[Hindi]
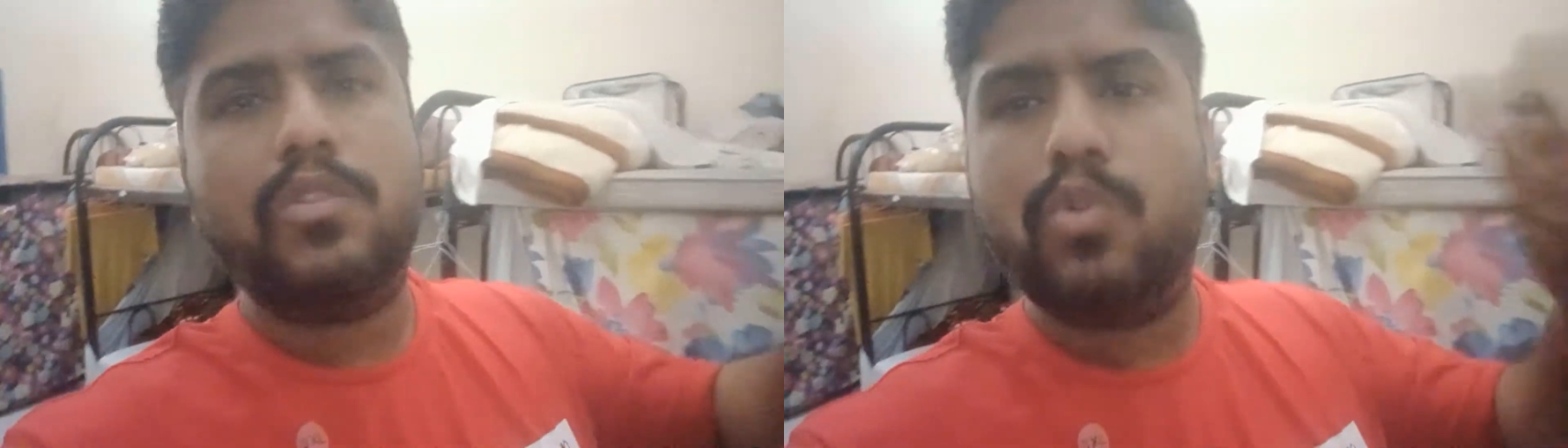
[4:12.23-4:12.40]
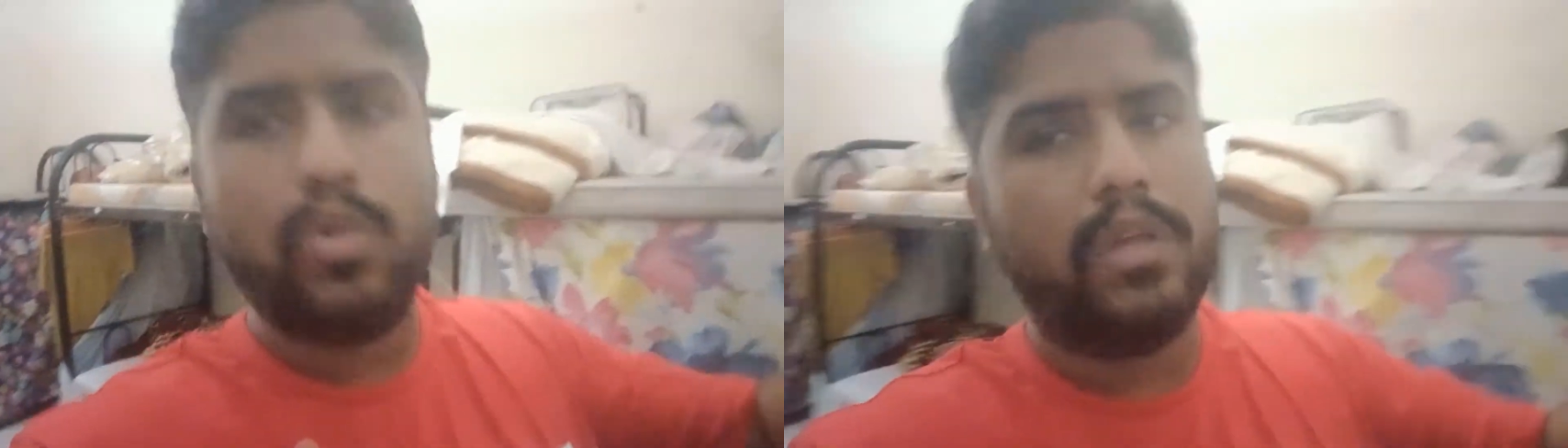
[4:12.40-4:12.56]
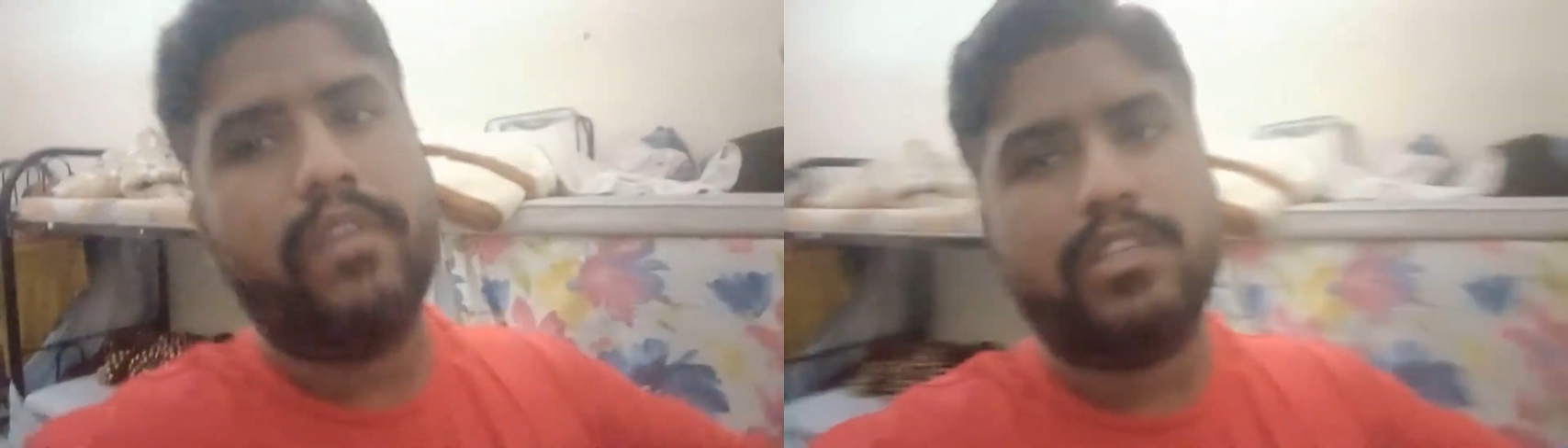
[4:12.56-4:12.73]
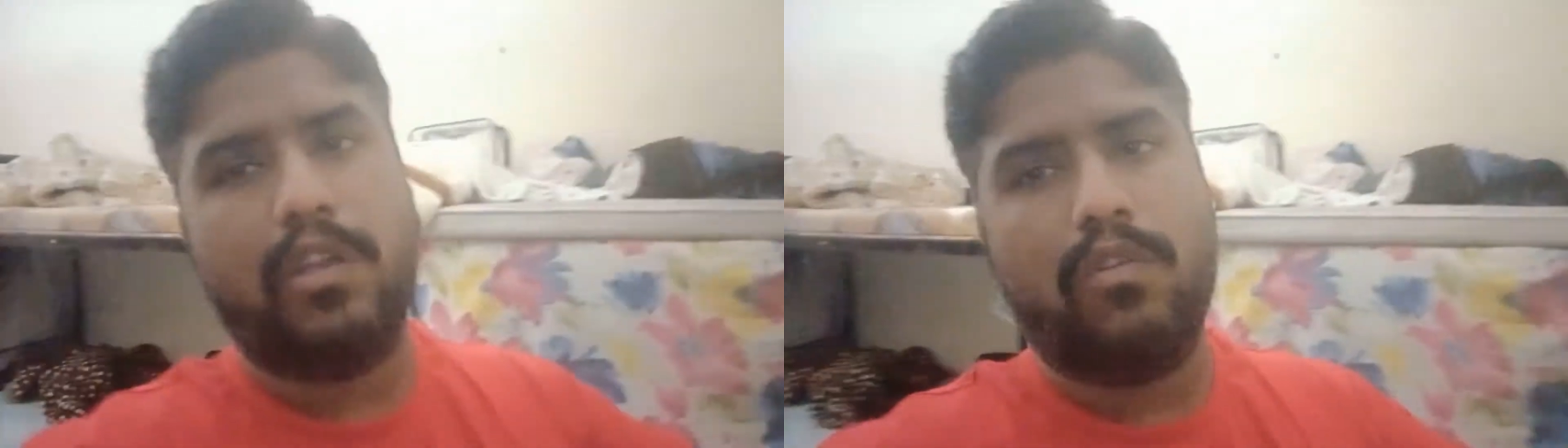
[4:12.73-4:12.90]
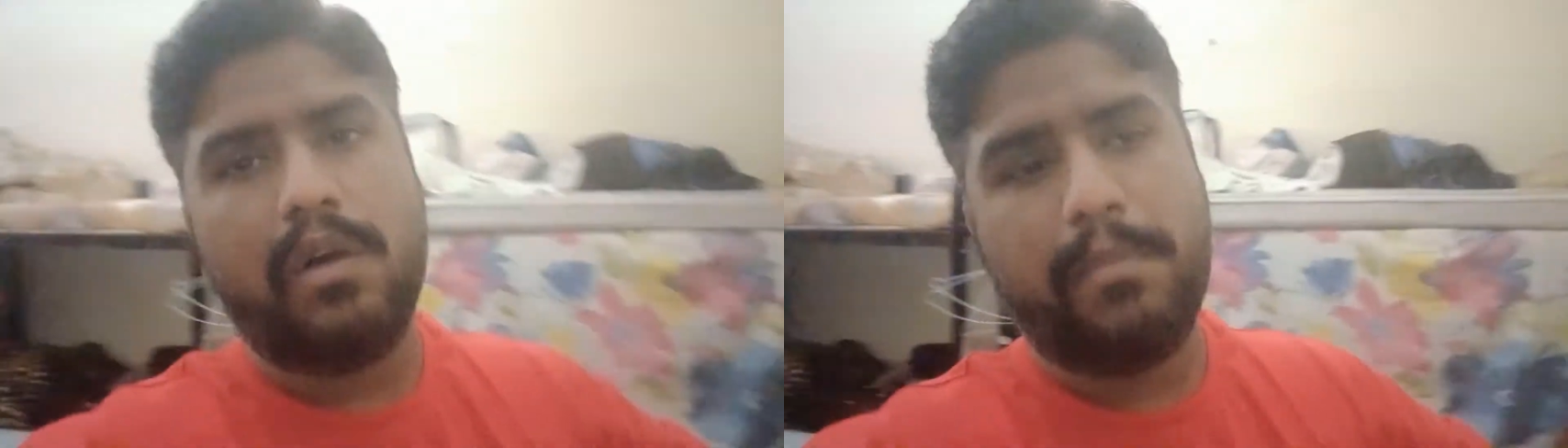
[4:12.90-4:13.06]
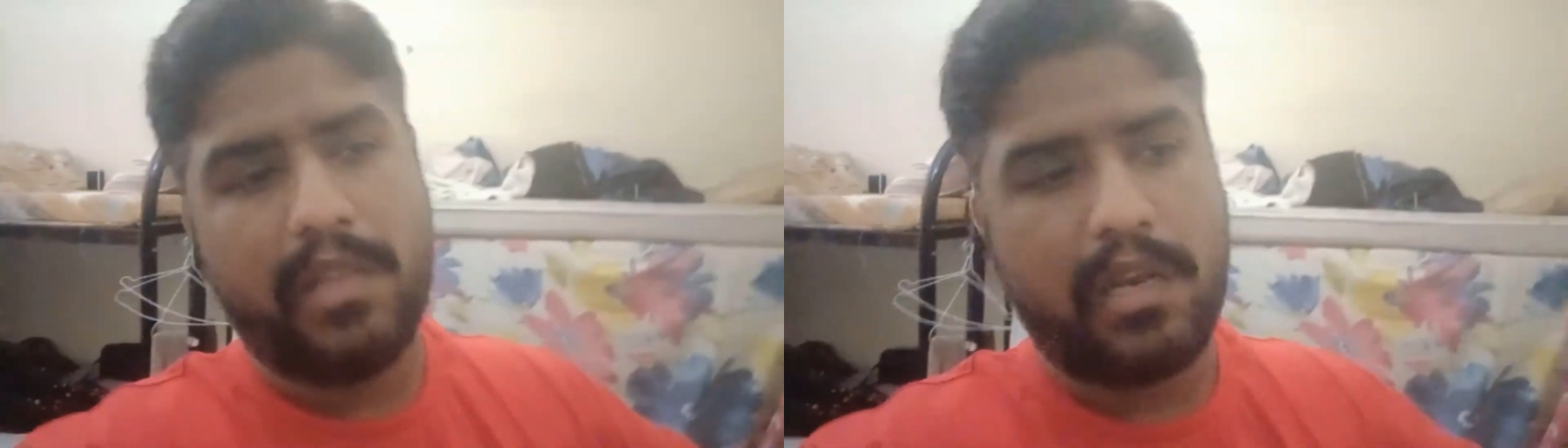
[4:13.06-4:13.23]
दो दफ़ा
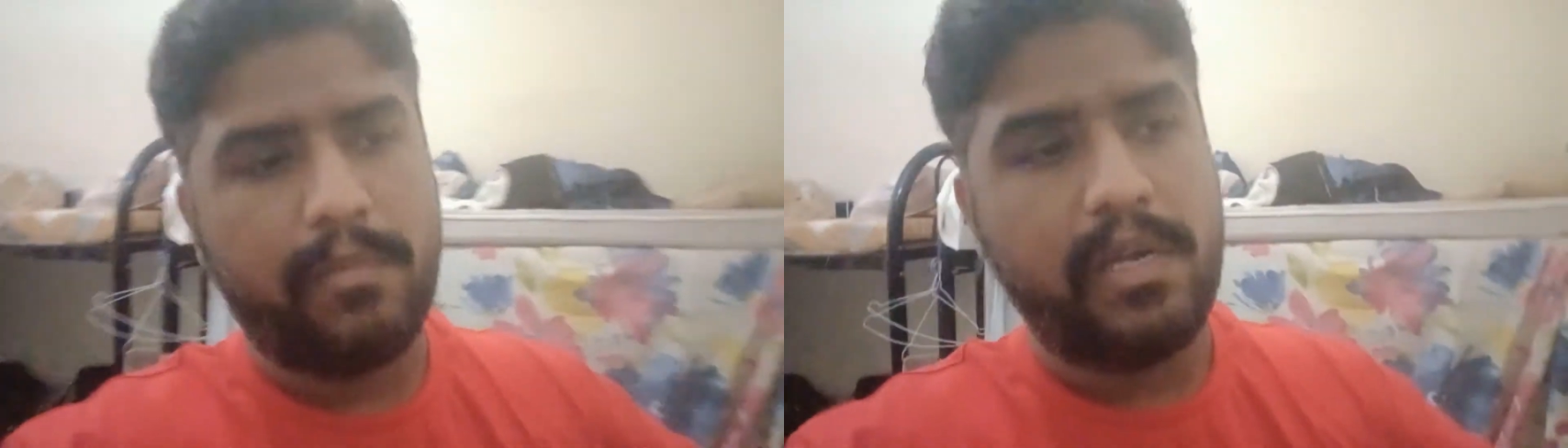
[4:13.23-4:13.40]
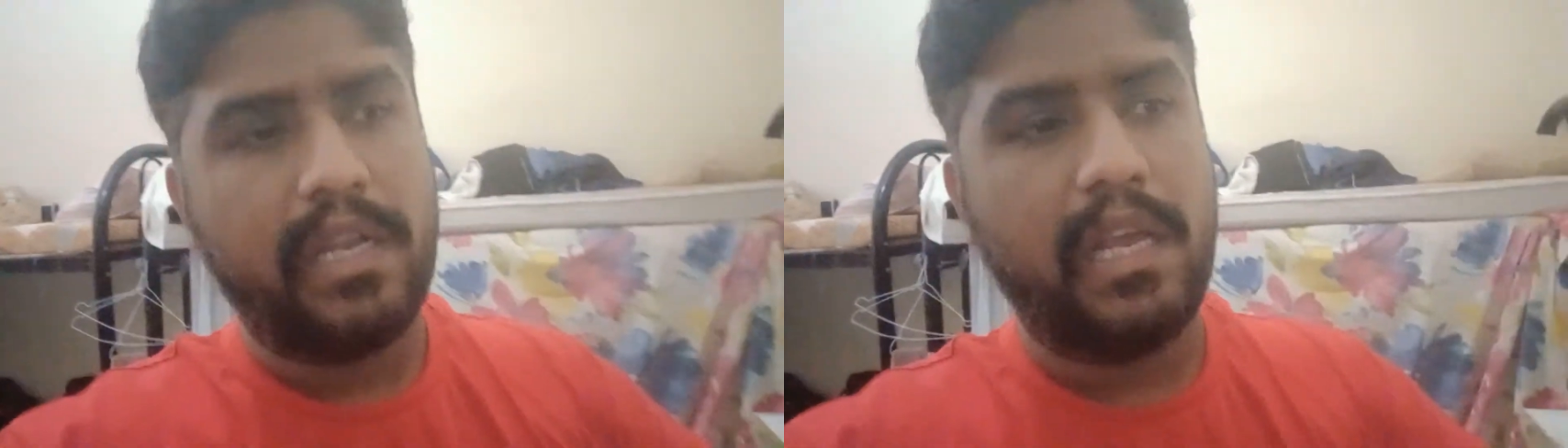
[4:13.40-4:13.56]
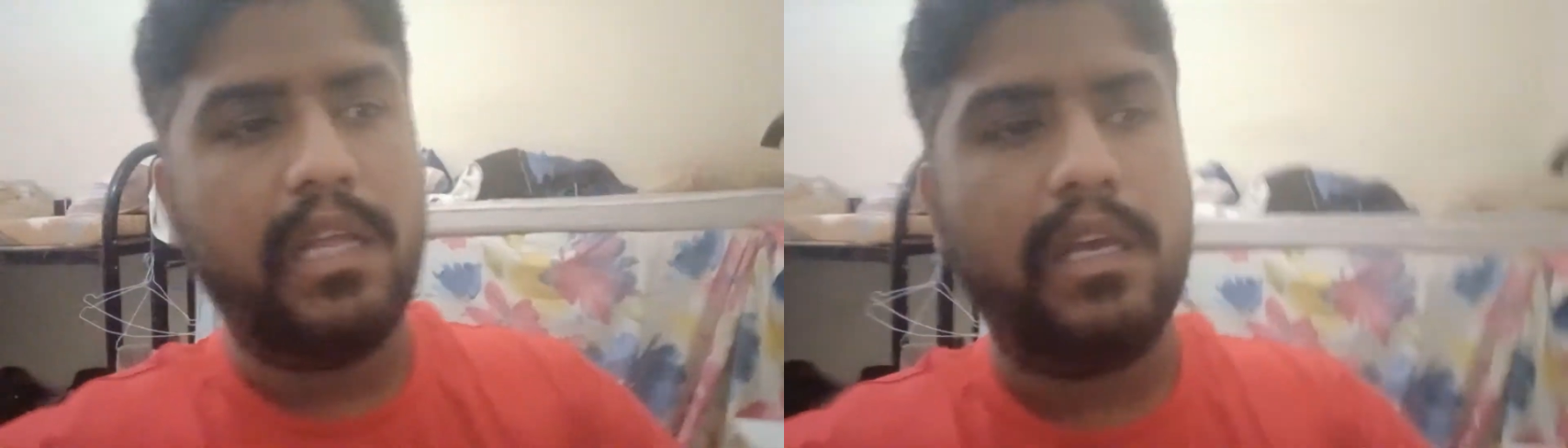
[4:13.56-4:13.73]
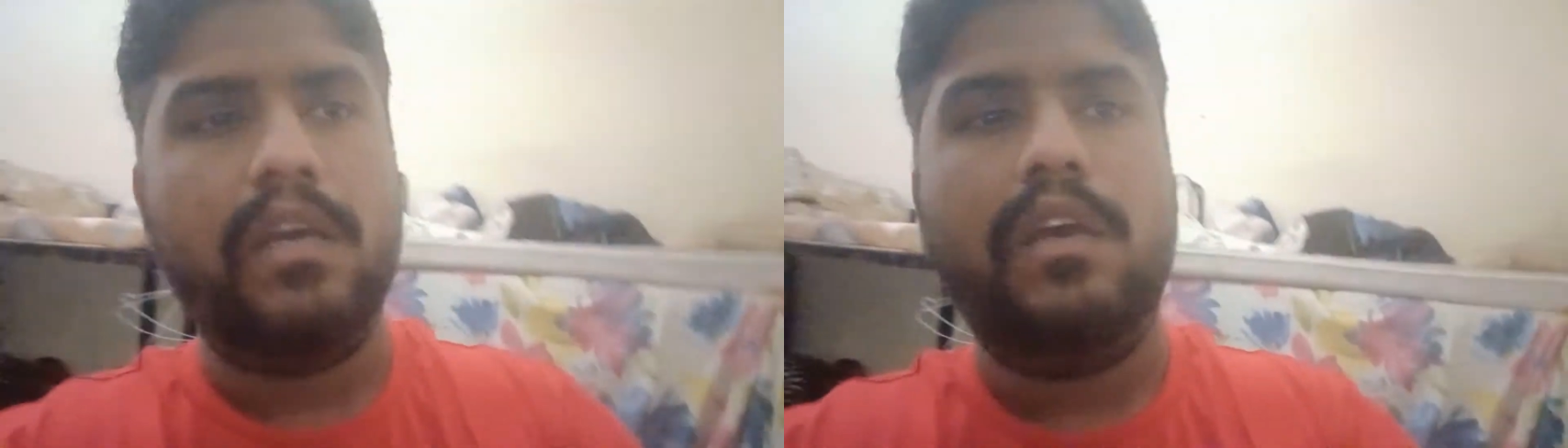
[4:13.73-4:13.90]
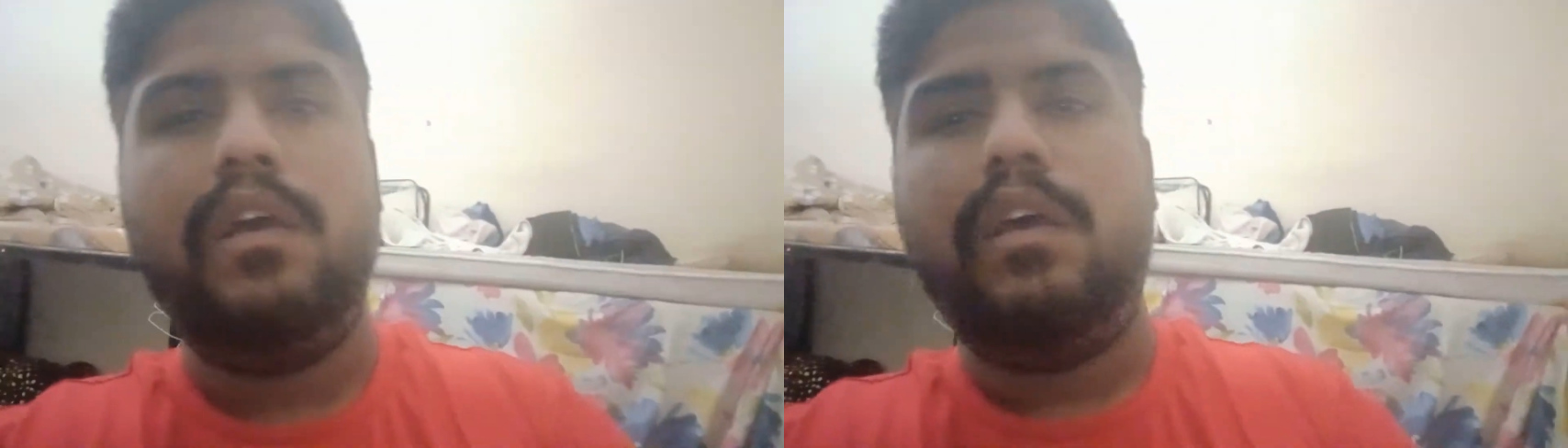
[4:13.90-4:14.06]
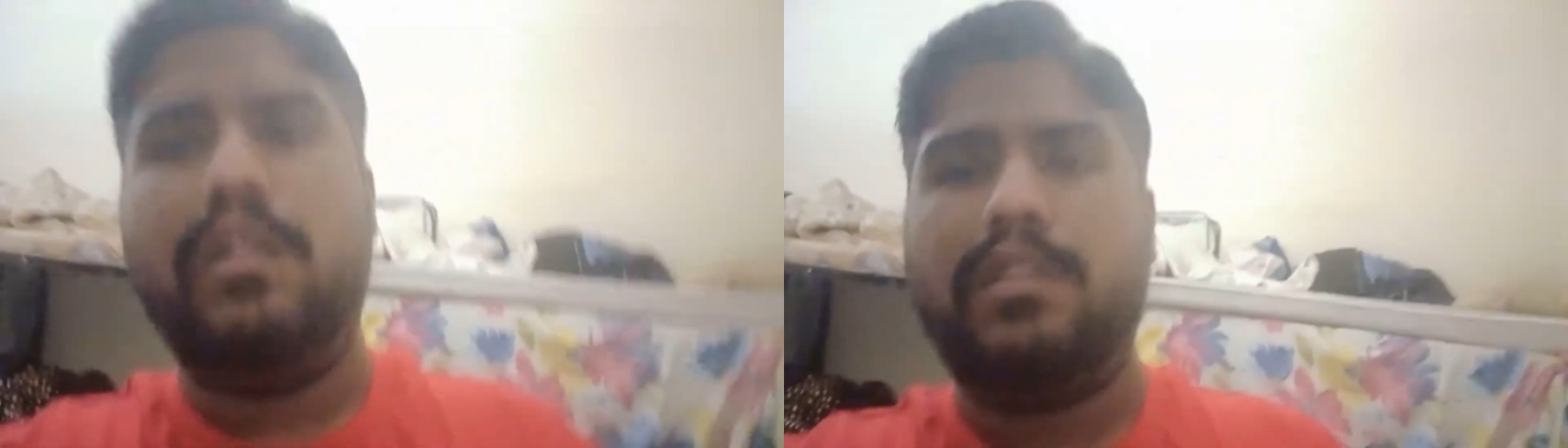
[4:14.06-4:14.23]
चलाऊँगा पंद्रह मिनट के
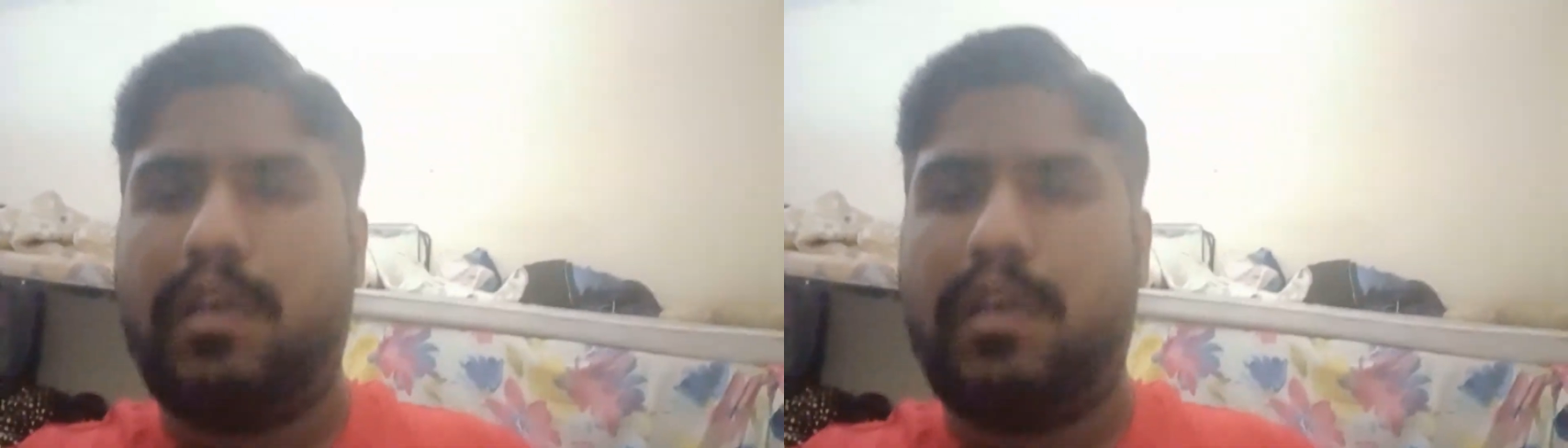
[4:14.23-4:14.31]
लिए